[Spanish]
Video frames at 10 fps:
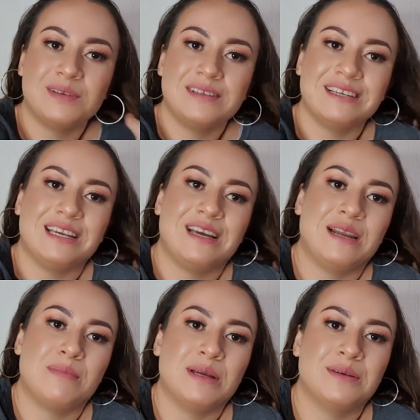dicen que a
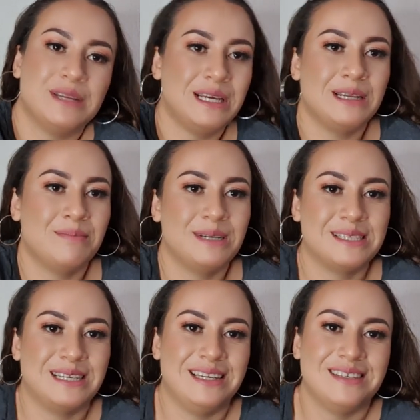la mayoría le
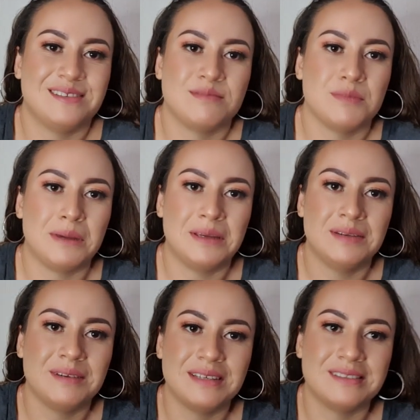pasa eso, me
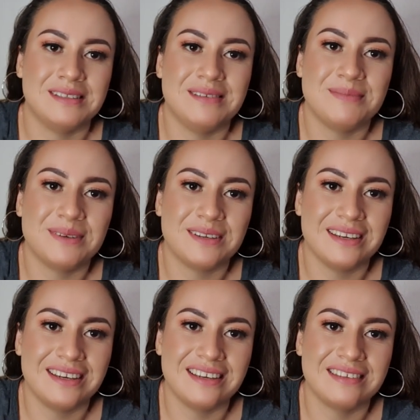imagino que sí,
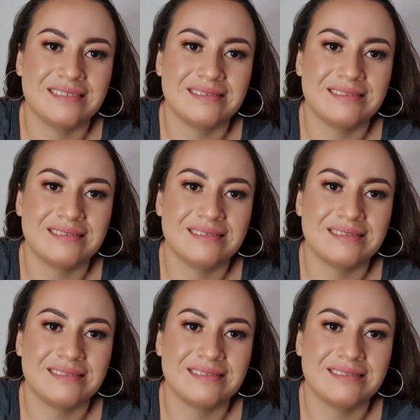porque